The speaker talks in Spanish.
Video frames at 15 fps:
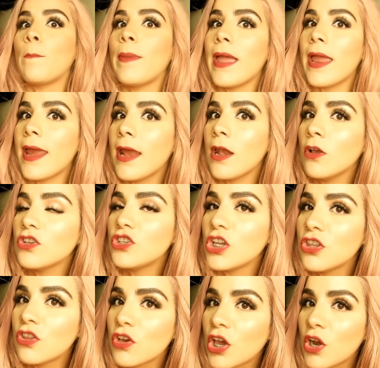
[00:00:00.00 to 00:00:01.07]
pero
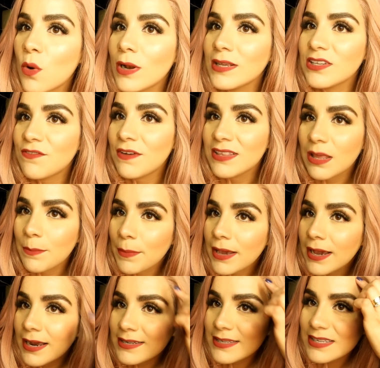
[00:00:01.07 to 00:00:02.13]
siento que no le hace falta
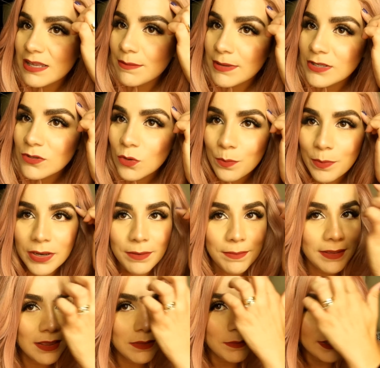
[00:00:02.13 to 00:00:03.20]
pegarse, se ve súper
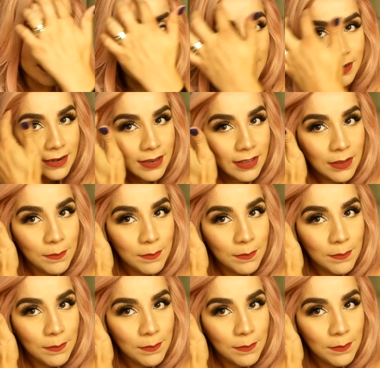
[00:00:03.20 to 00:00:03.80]
bien, miren,